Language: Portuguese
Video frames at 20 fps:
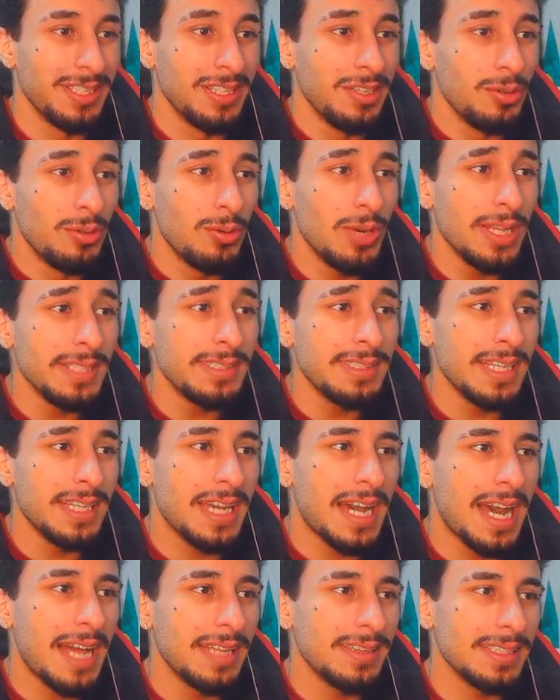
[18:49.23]
Com esse
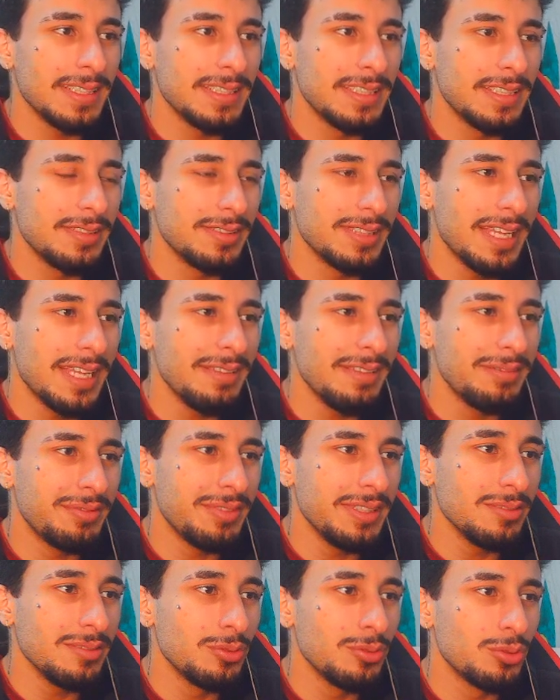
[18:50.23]
rato aqui eu nem
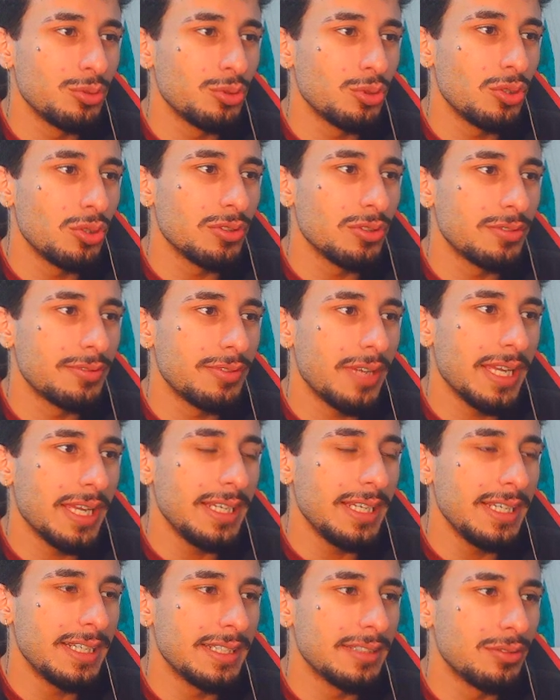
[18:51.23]
vi no jogo, velho.
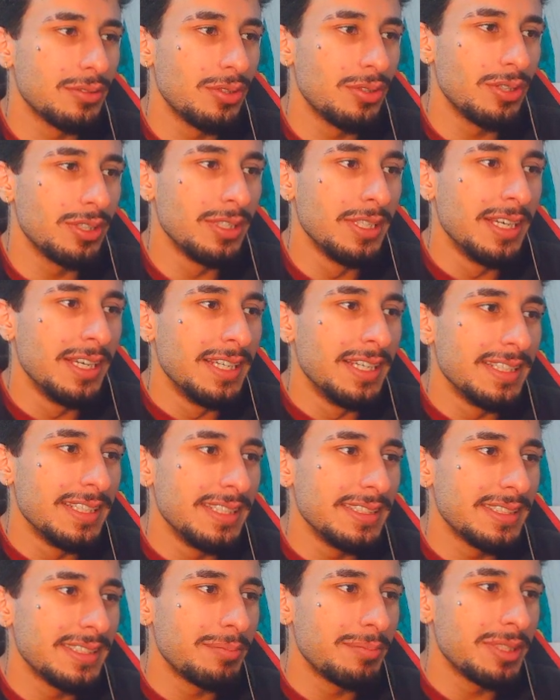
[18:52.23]
Ele andou
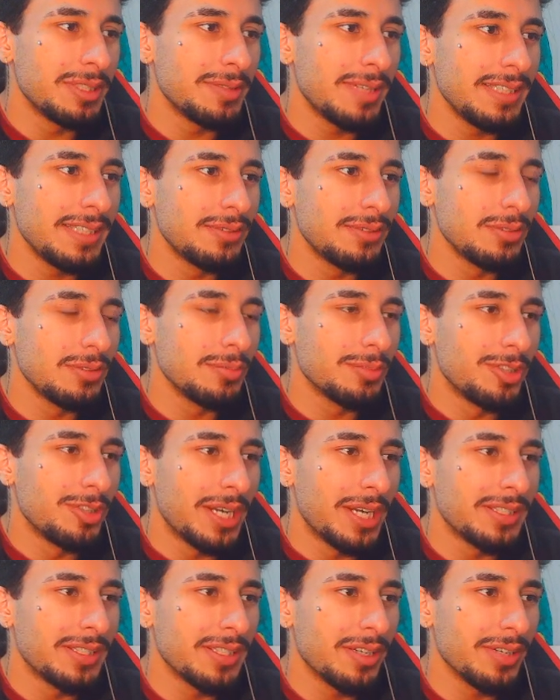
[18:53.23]
e simplesmente sumiu.
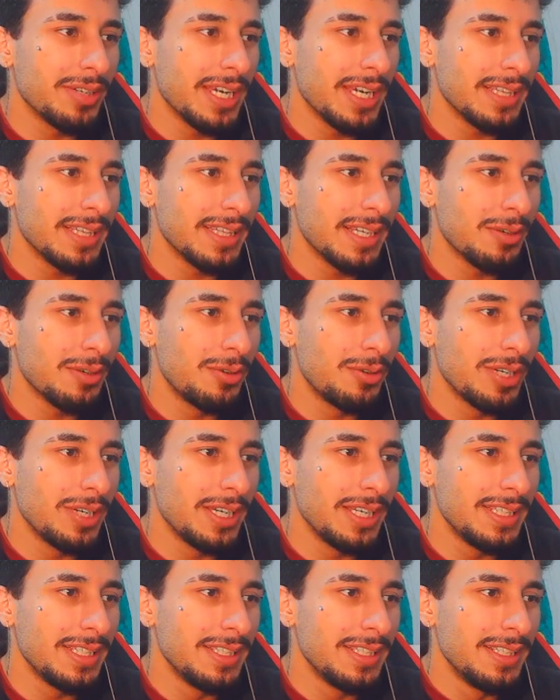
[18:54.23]
Acho que alguém atacou
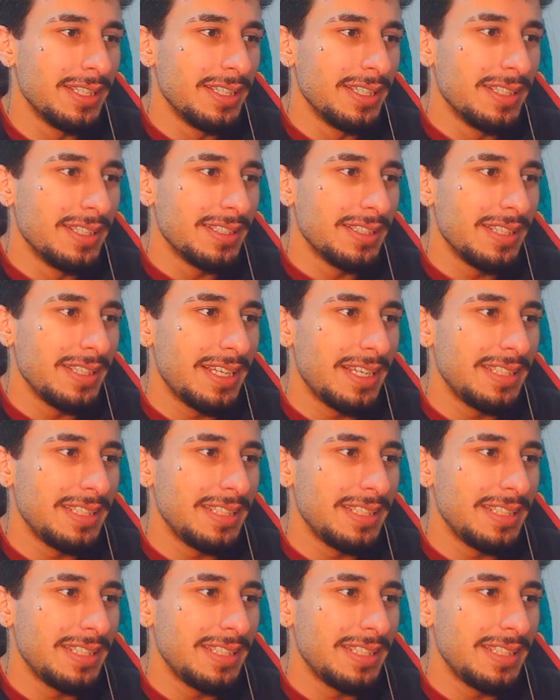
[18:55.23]
ele e ele